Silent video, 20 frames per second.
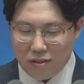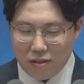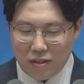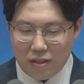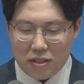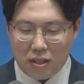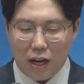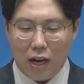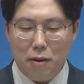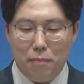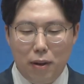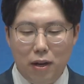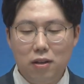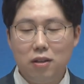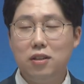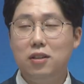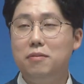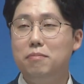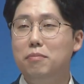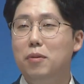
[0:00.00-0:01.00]
찰
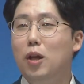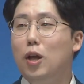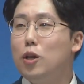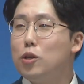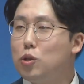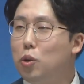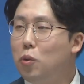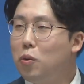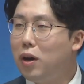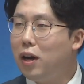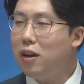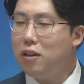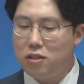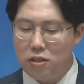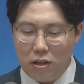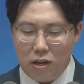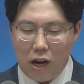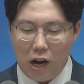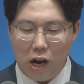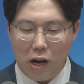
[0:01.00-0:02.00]
만큼,
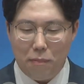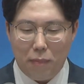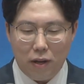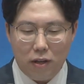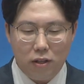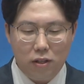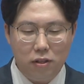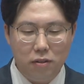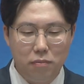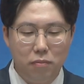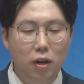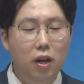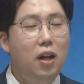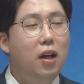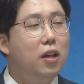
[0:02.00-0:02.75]
손가락질을 할 만큼